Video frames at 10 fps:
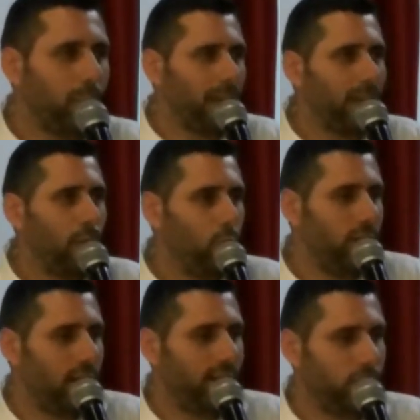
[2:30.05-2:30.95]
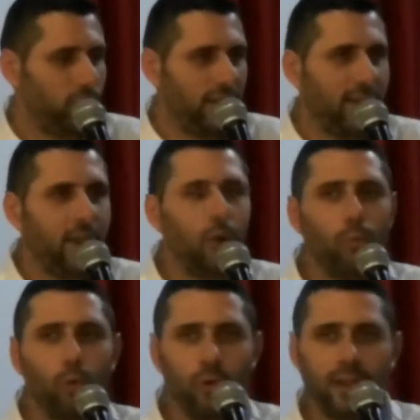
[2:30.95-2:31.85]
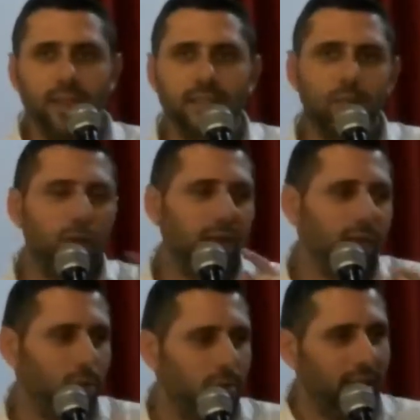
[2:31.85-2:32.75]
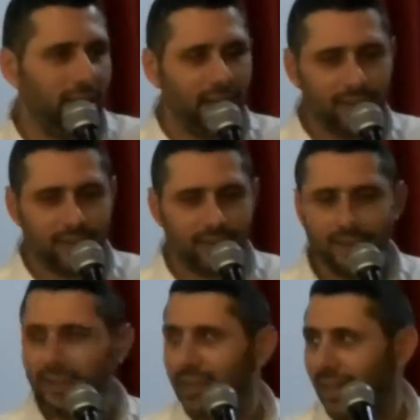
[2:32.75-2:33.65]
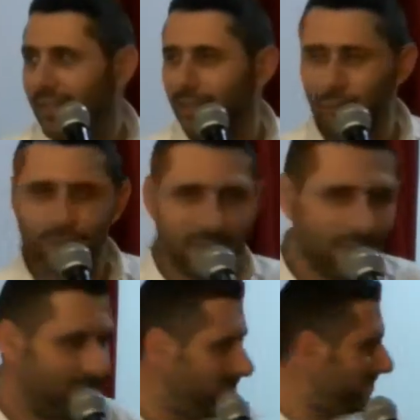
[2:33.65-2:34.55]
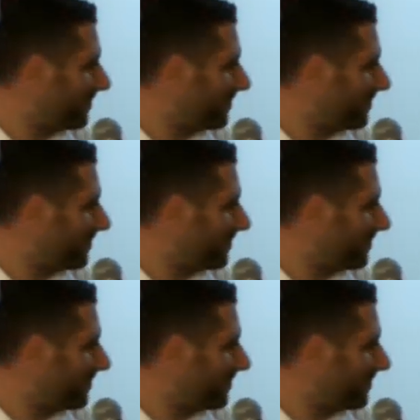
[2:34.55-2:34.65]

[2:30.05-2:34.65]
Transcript: di San Felice sul Panaro, Modena, che ha interessato, oltre al Fotoclub